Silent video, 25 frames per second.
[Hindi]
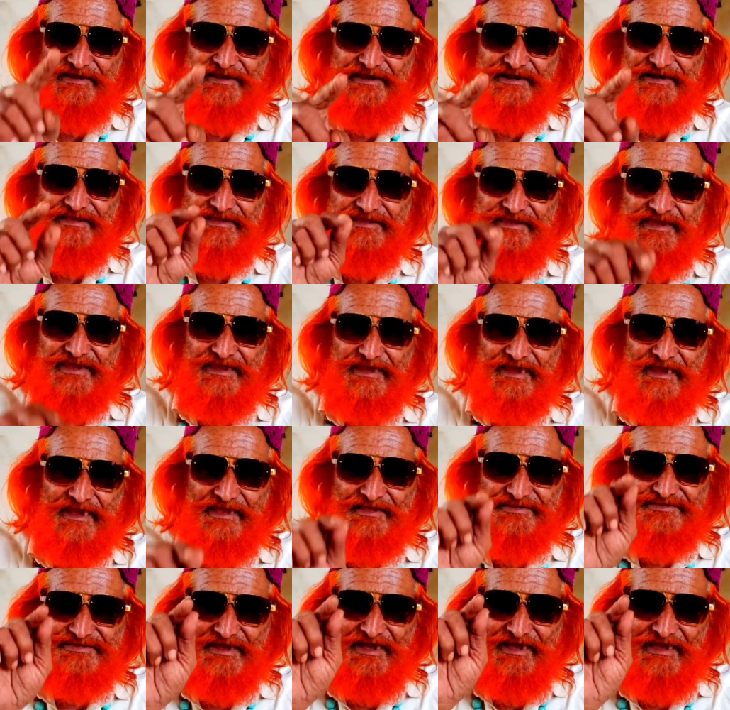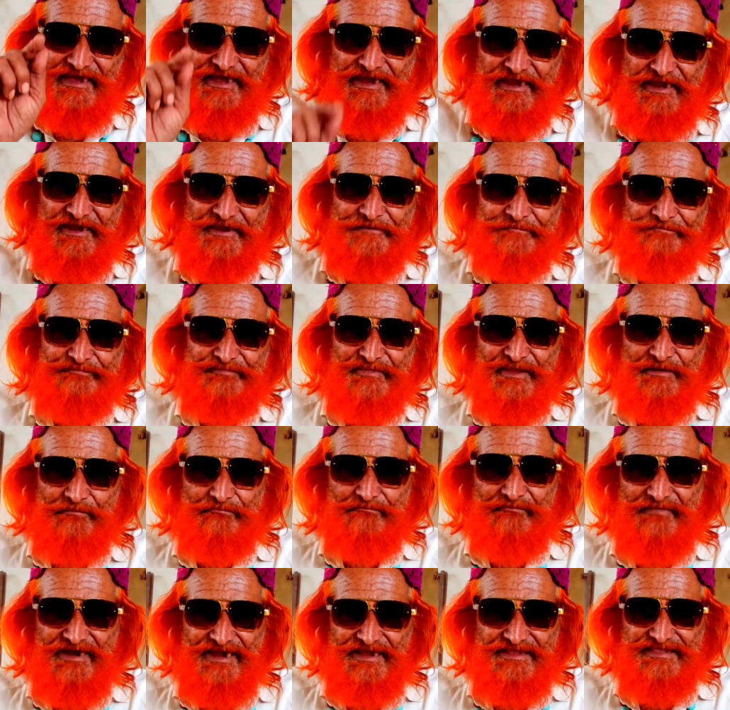लेकिन ये ऐसा है
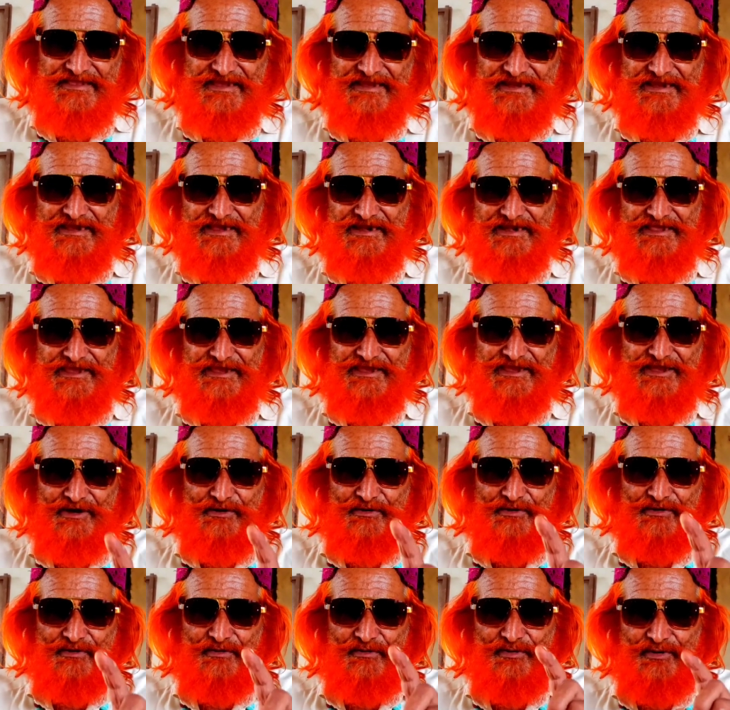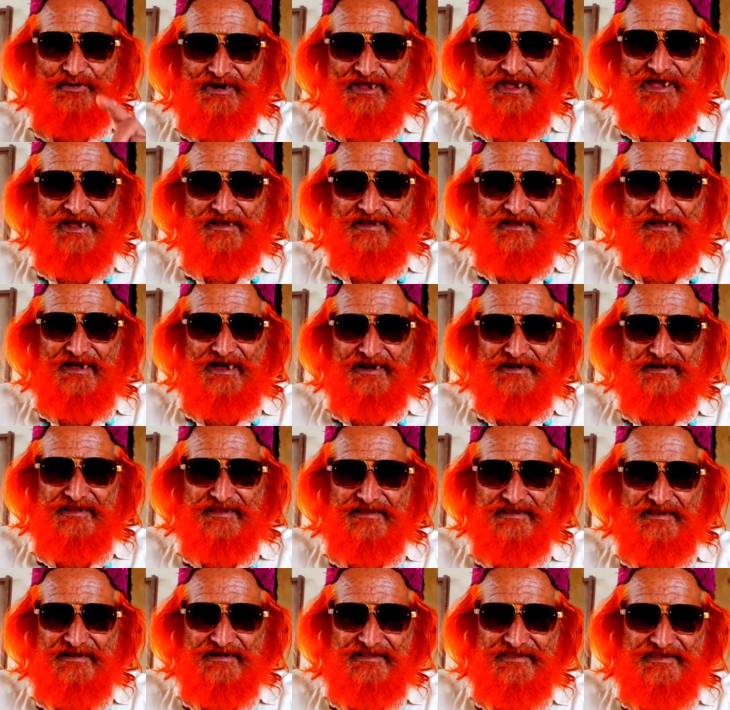मैदे के लिए और खुराक
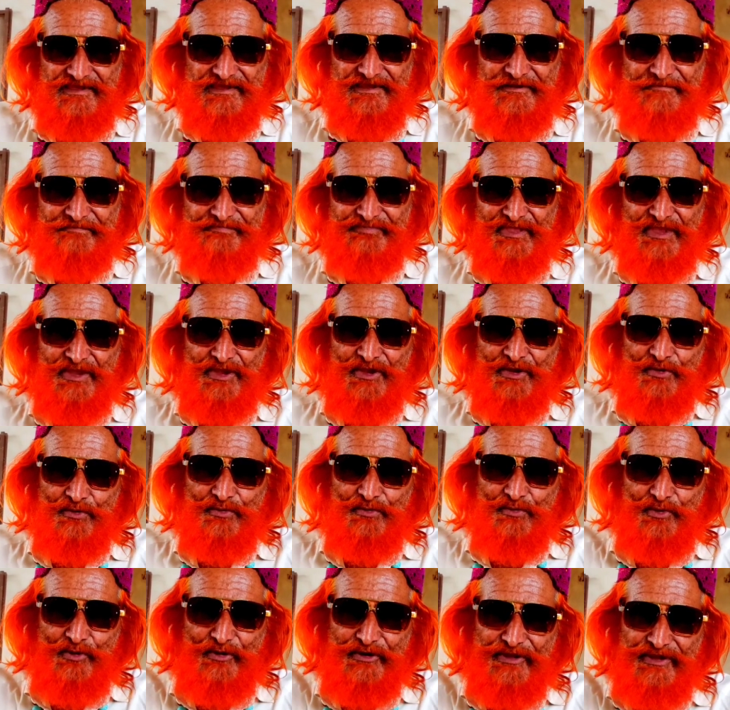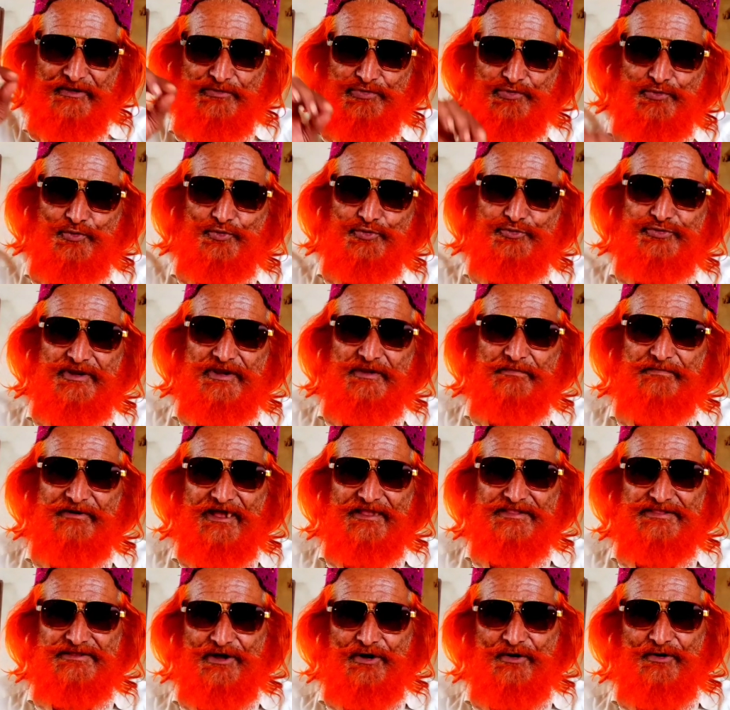खाने के लिए कोई दूसरी
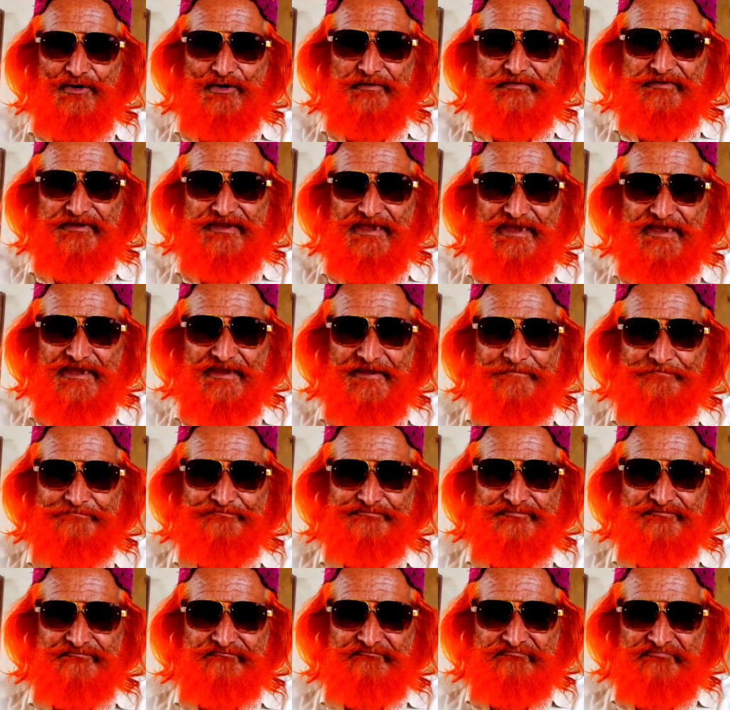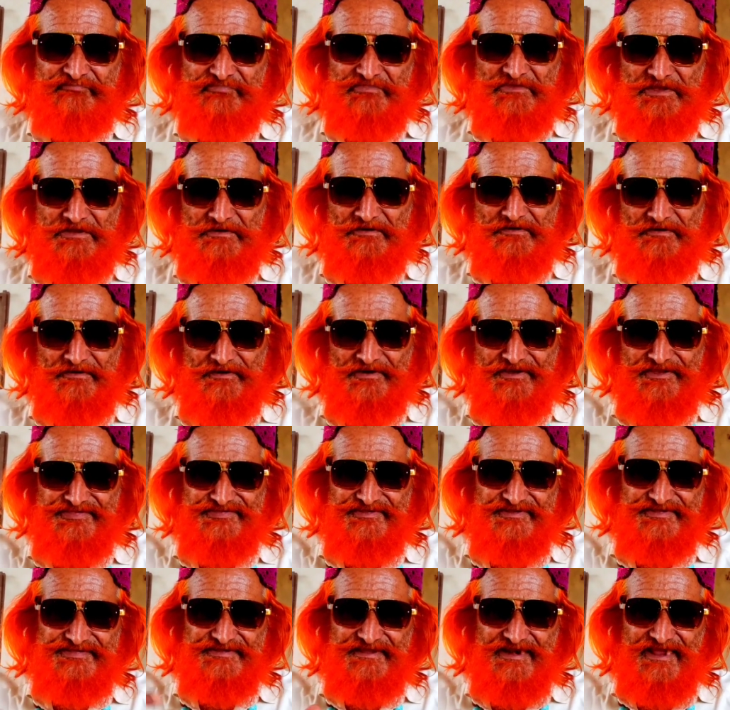बात और भी है कोई
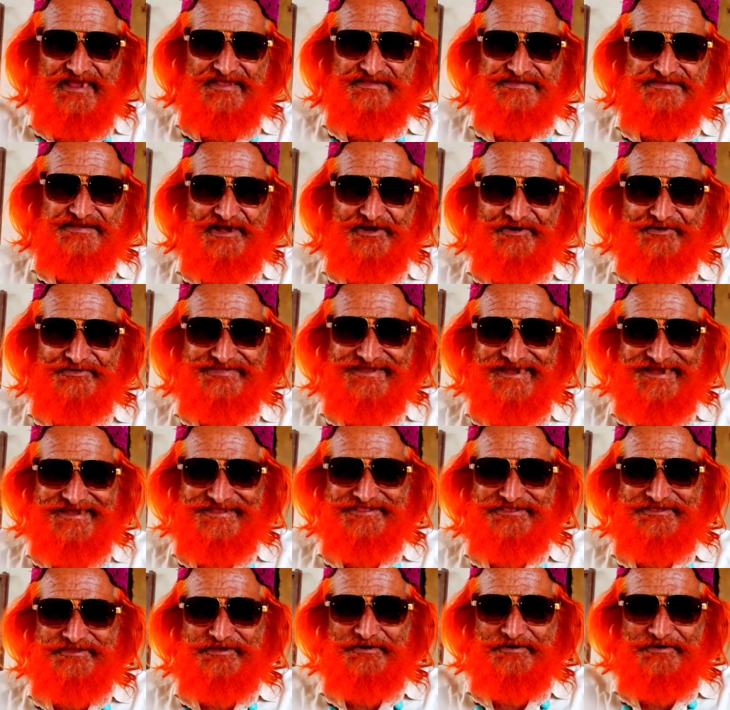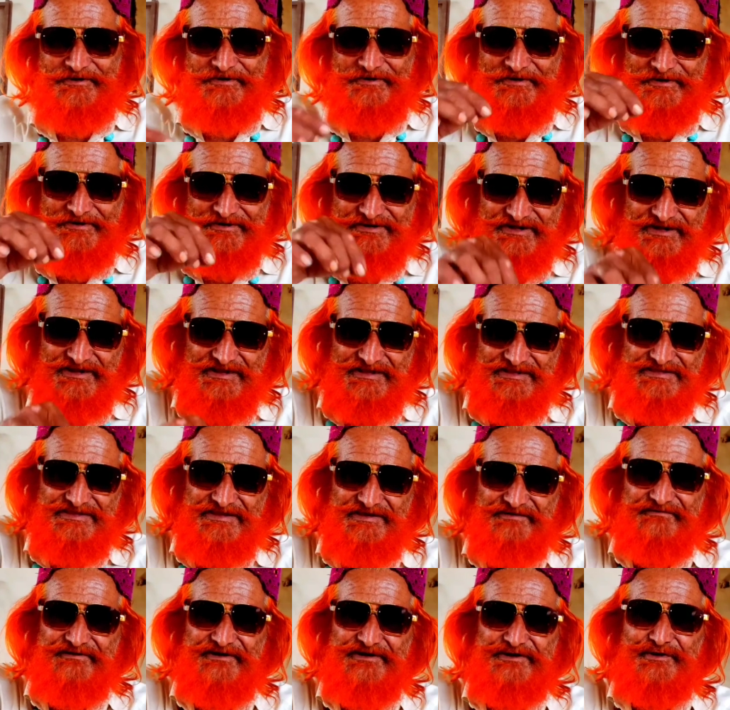चित्र ऐसा होता है छोटी
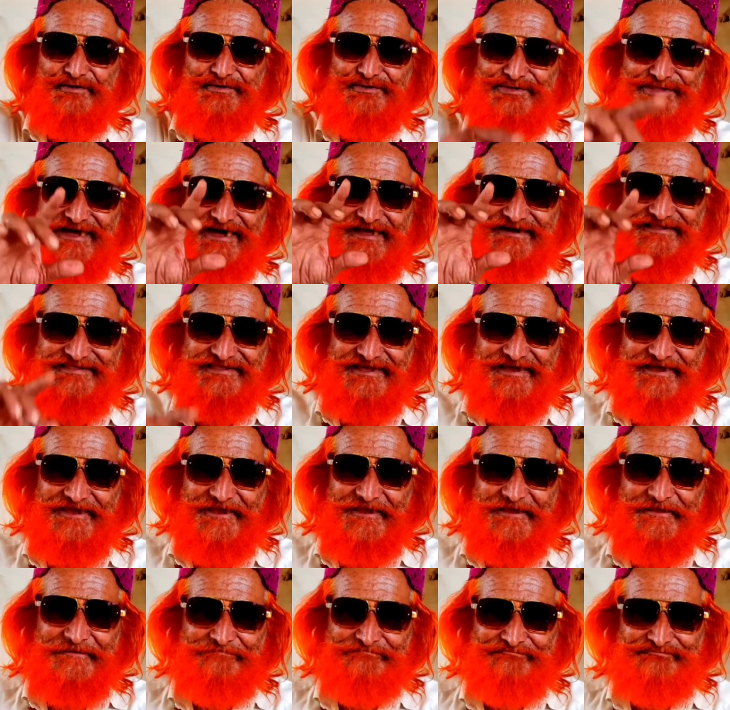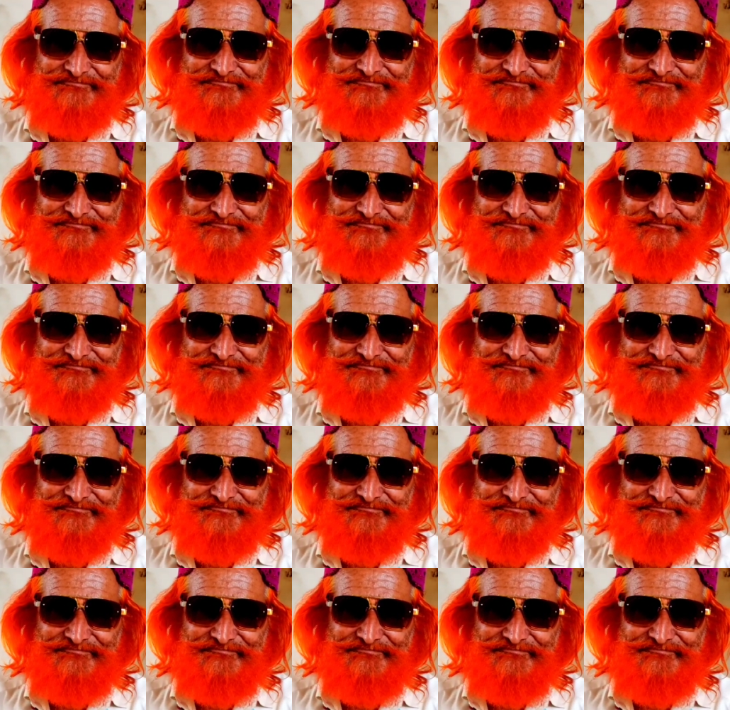सी विठ उतारता है